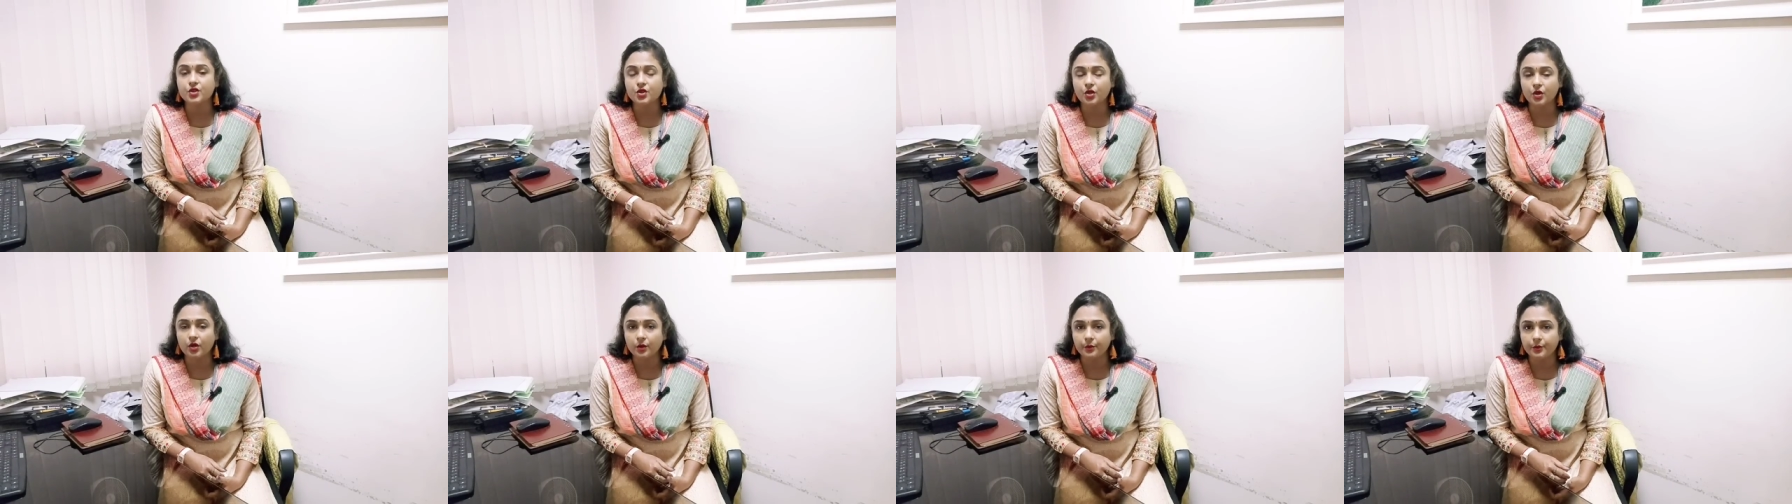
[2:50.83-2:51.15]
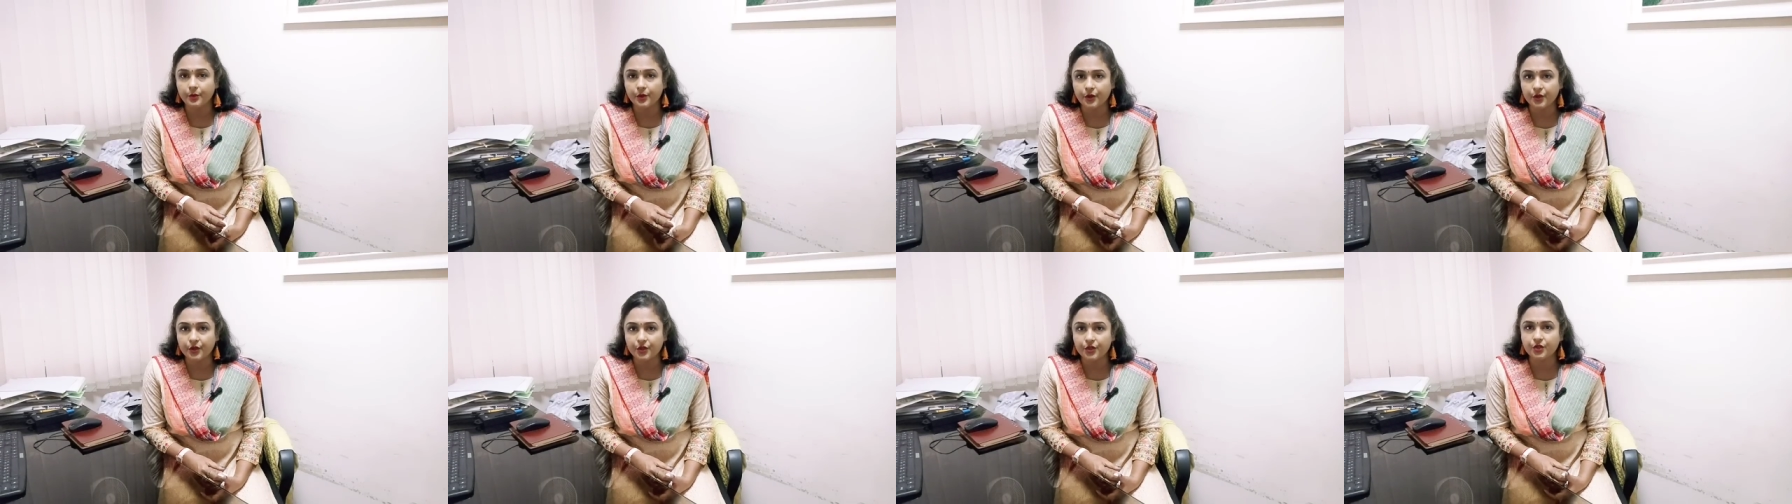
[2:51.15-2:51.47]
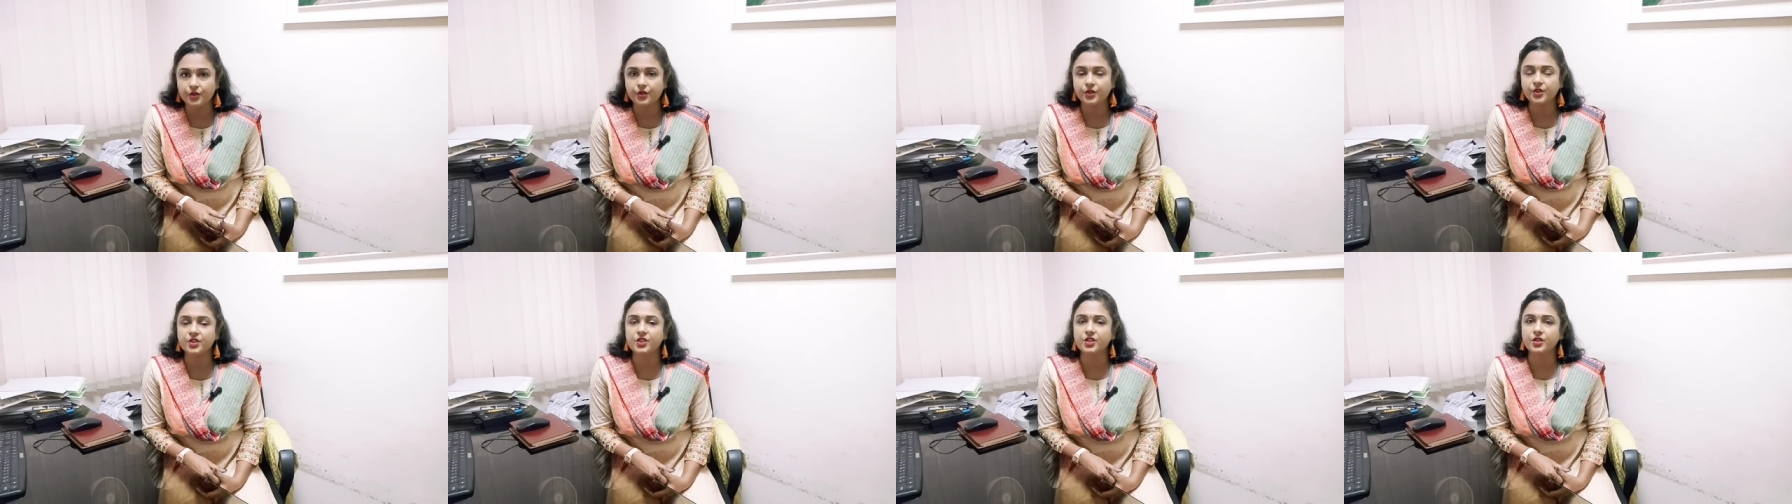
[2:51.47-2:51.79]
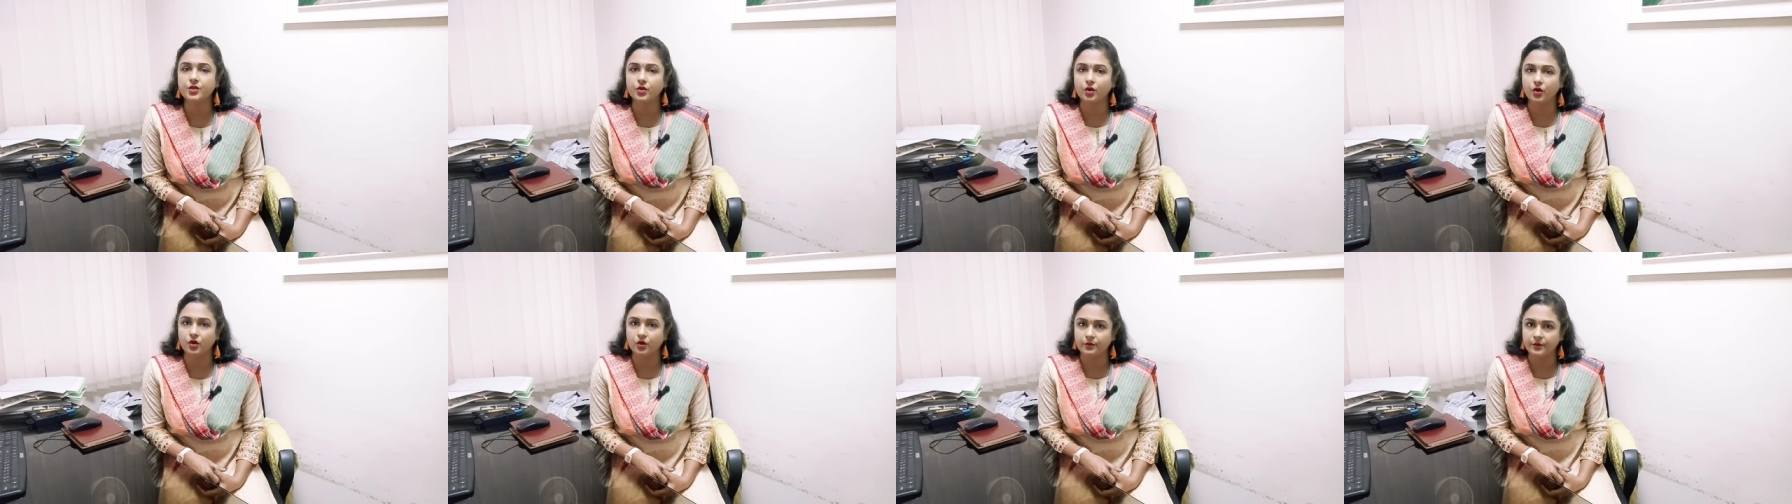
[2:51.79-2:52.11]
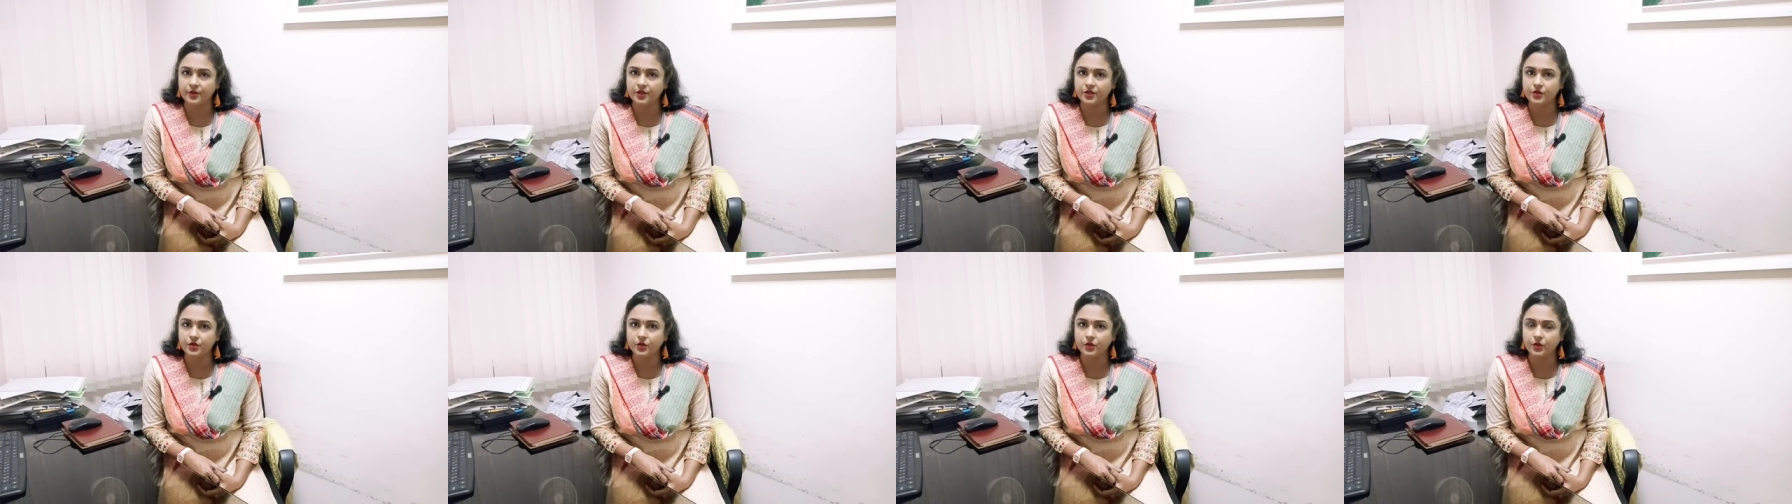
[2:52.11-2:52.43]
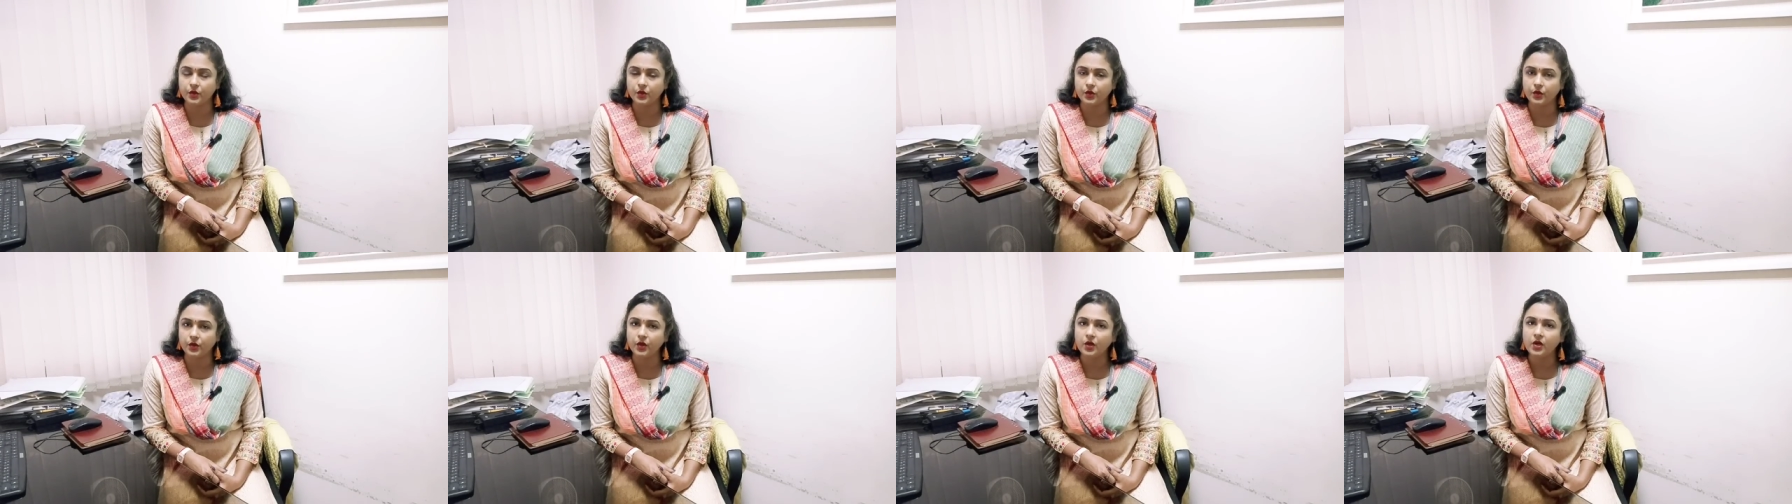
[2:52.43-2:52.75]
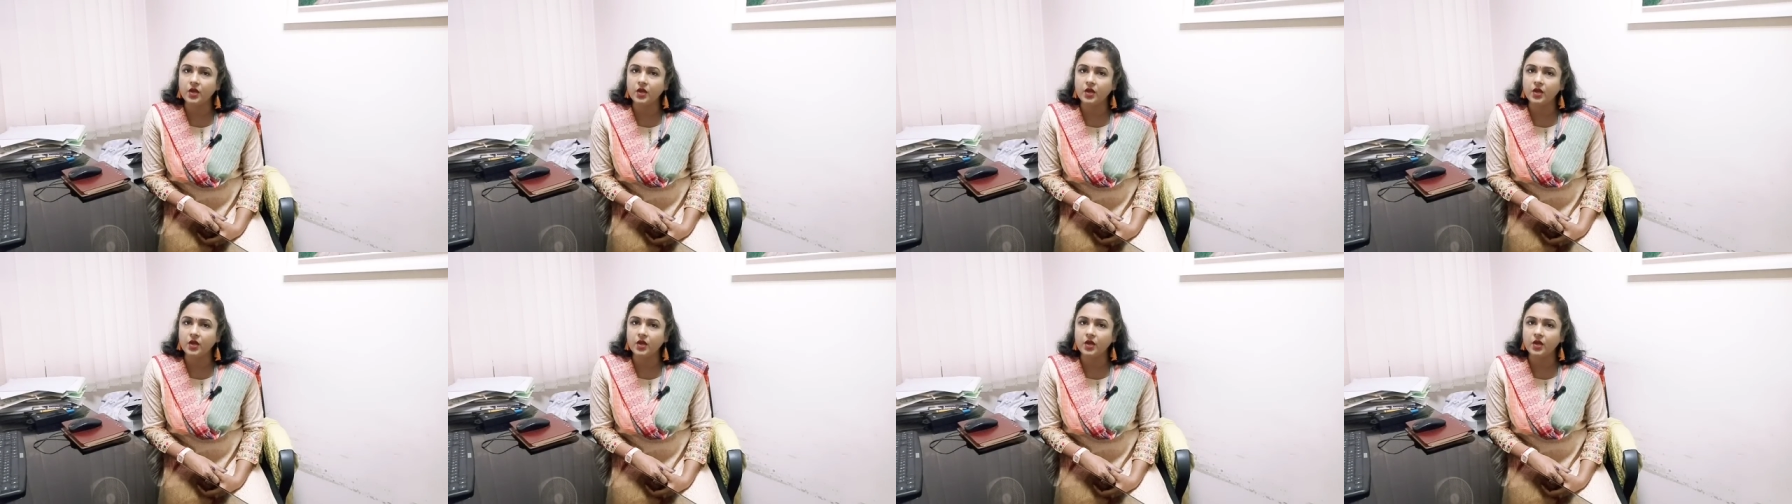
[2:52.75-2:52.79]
সহ প্রয়োজনীয় যে ডকুমেন্টসগুলো